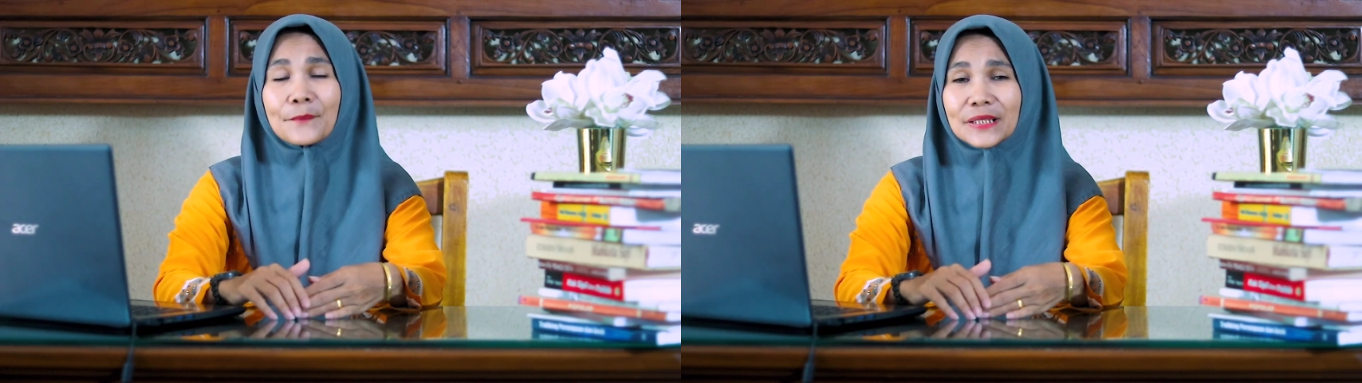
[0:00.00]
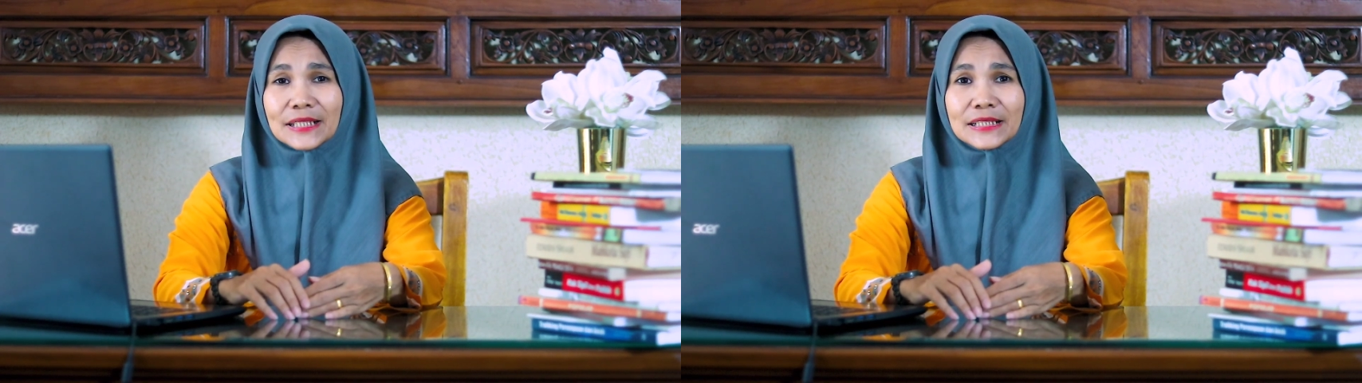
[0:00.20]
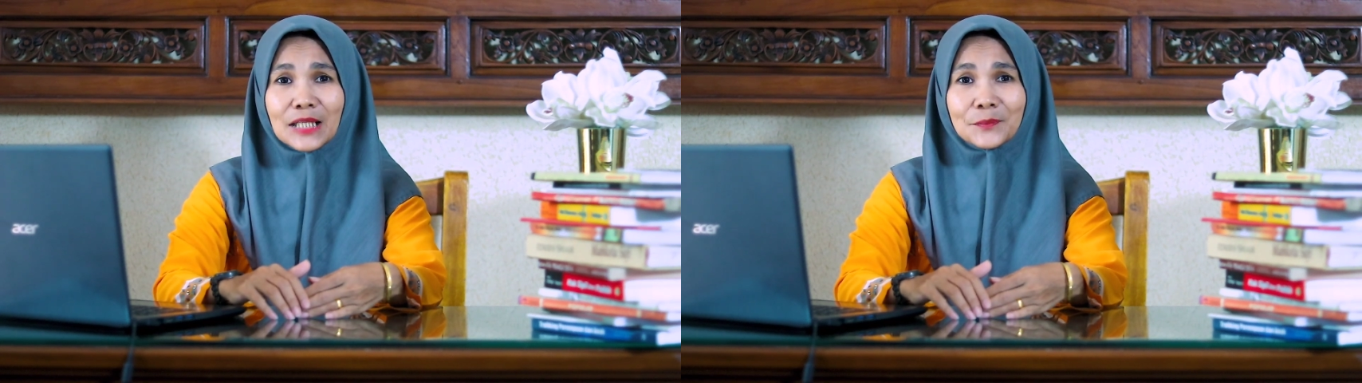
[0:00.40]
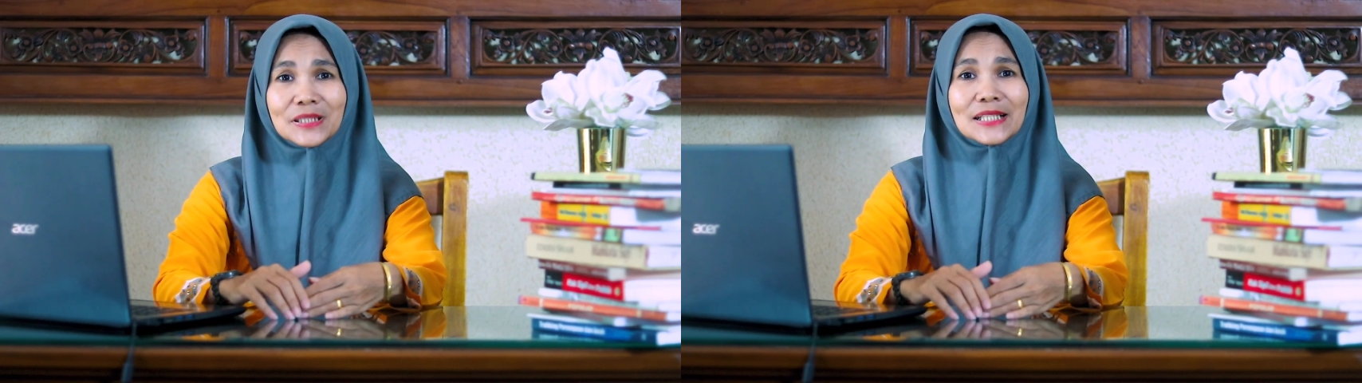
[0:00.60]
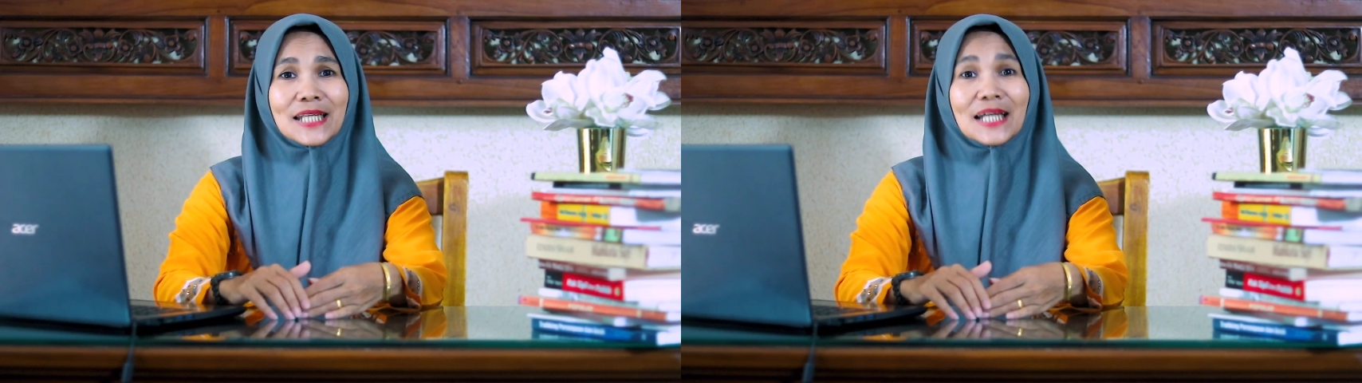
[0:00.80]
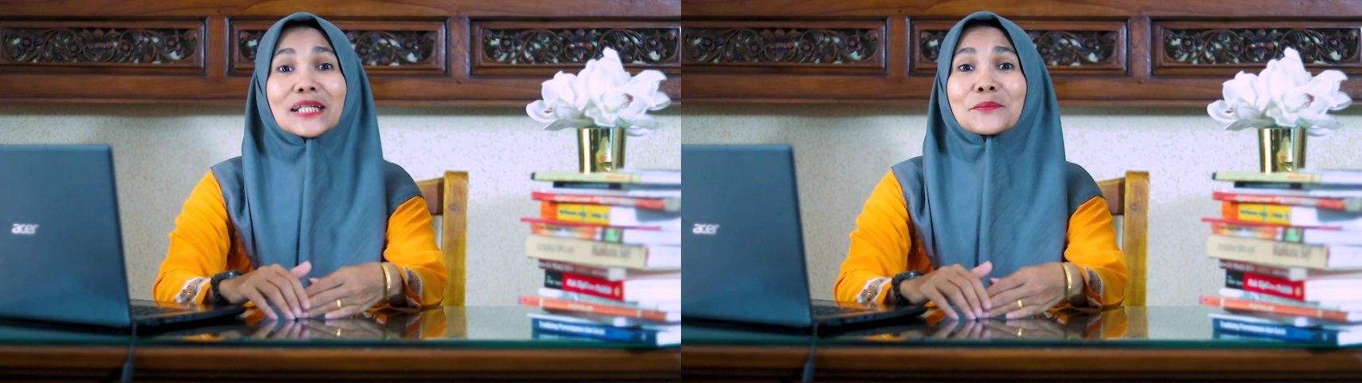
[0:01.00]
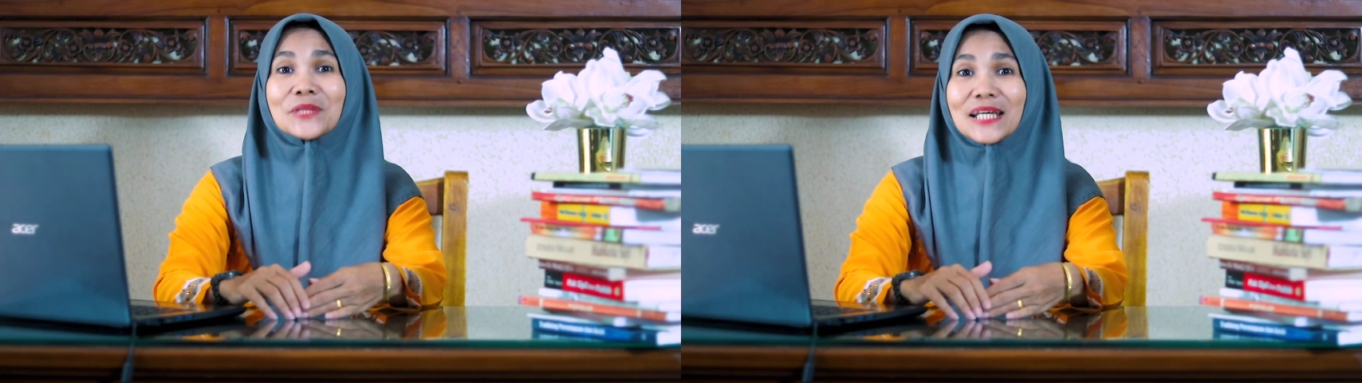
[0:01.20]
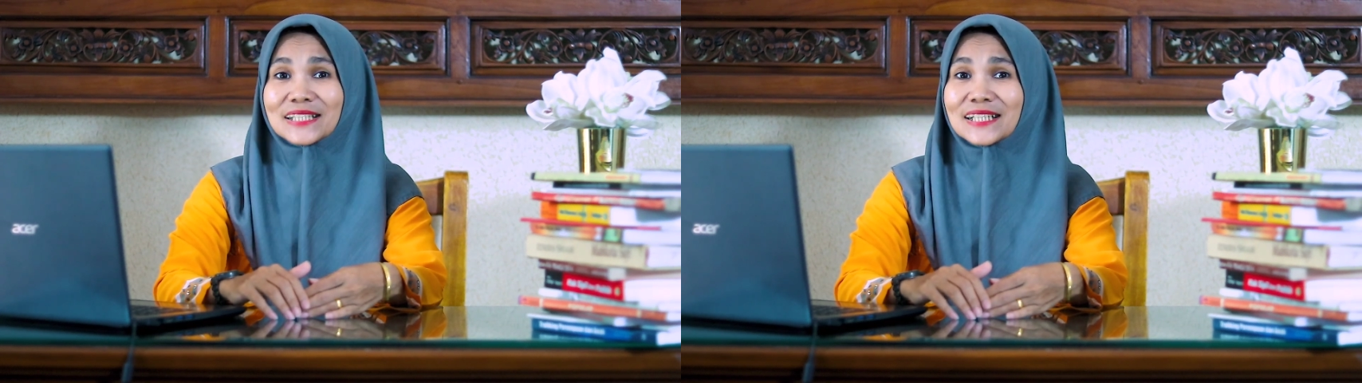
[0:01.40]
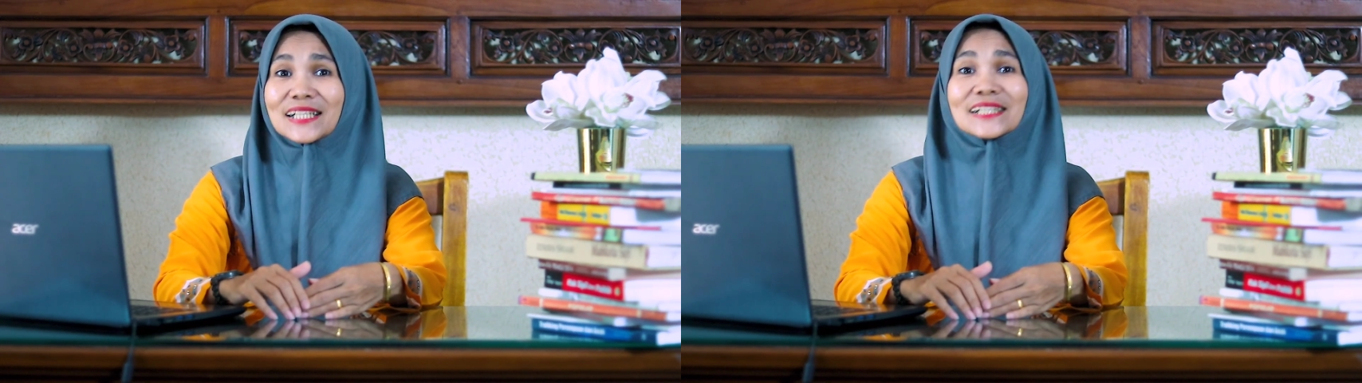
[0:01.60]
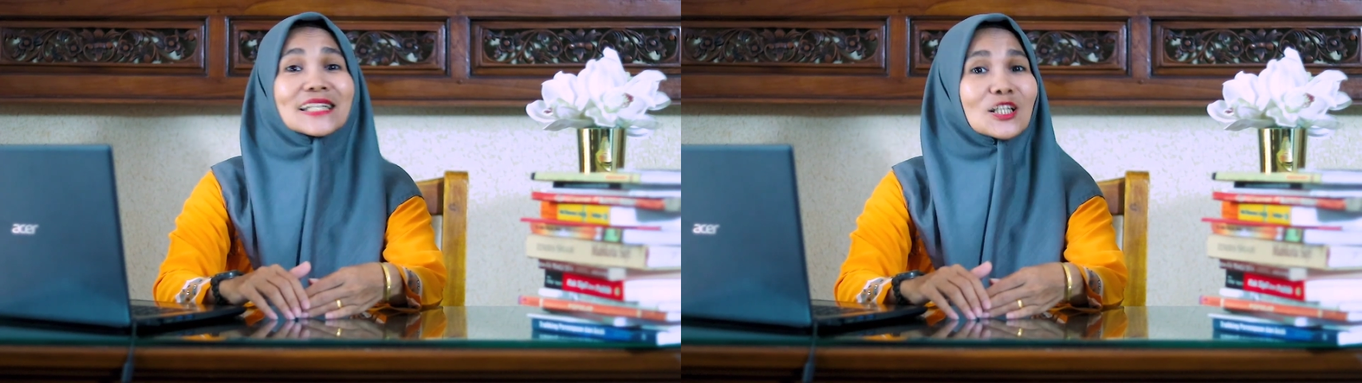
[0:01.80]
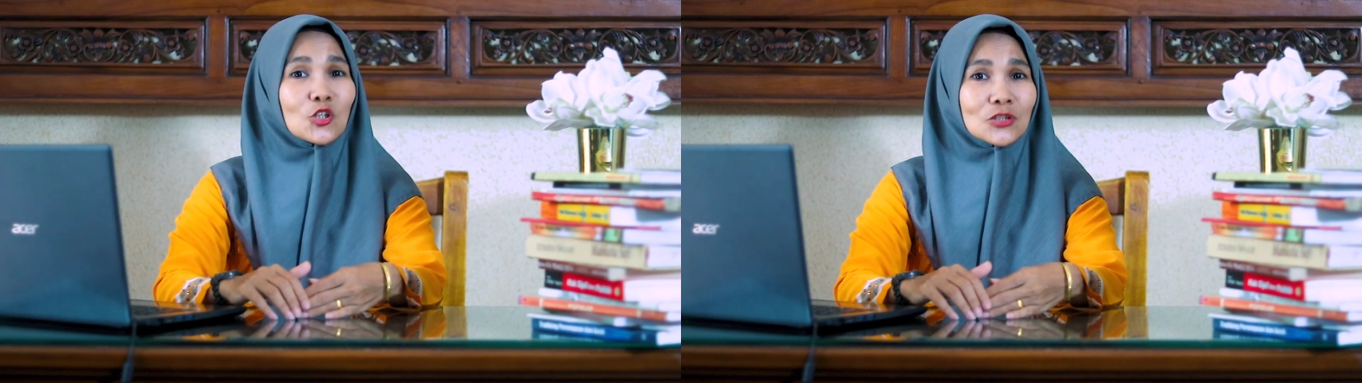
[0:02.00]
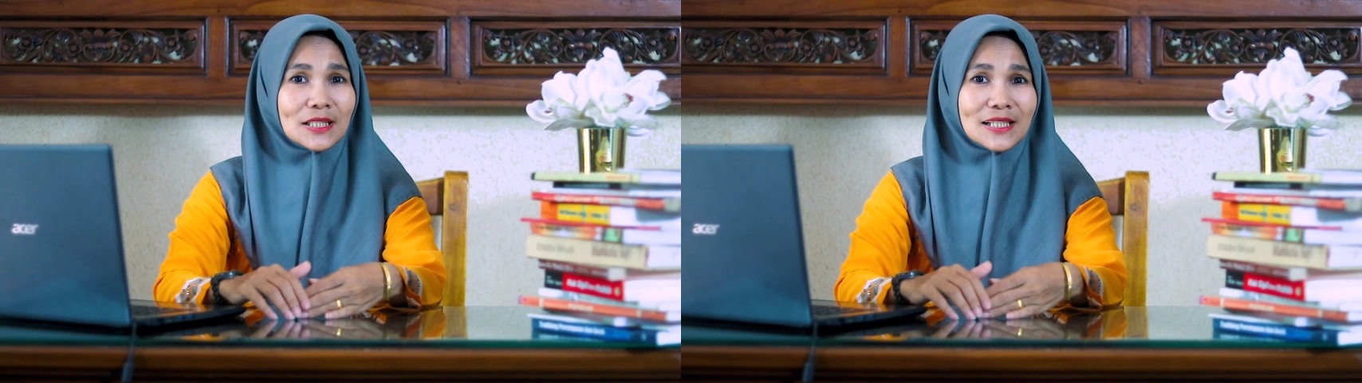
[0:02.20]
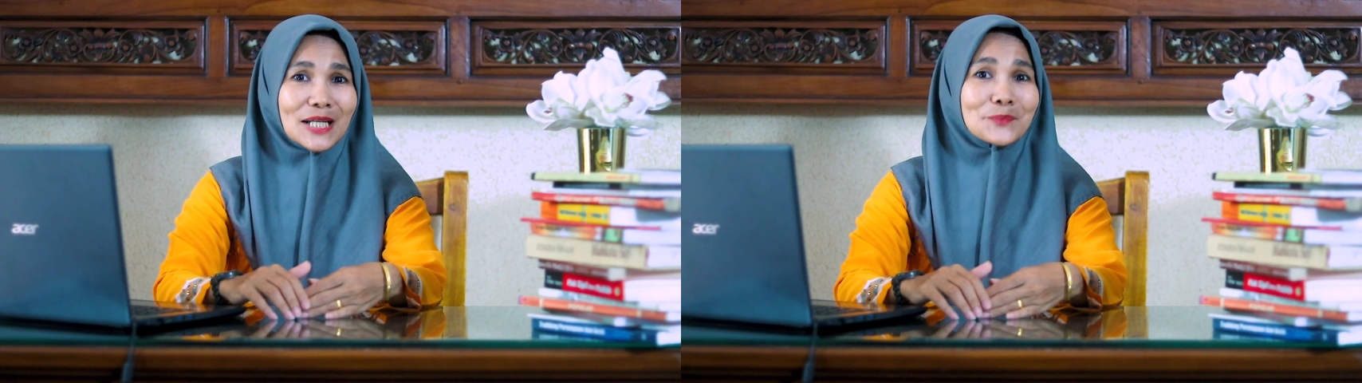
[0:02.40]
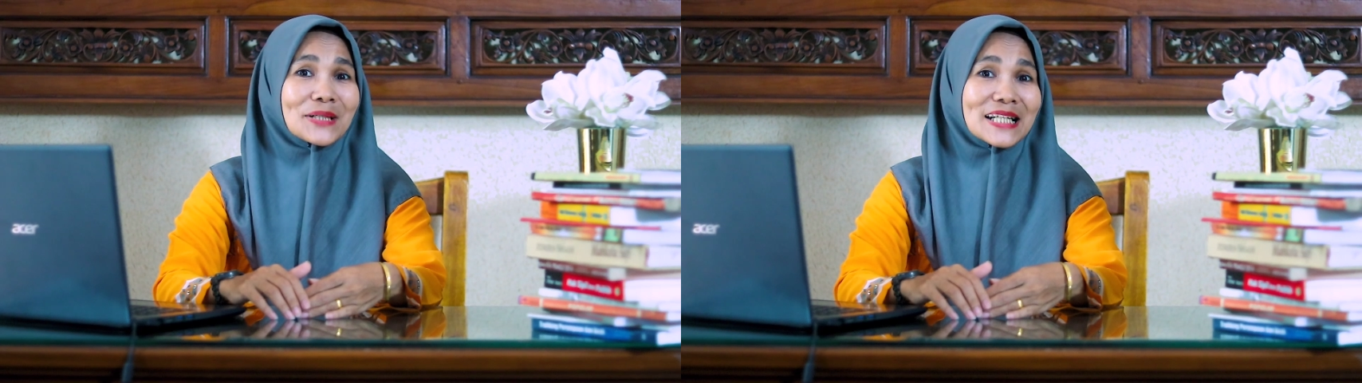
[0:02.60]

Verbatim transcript: pertanyaan-pertanyaan yang biasanya dilontarkan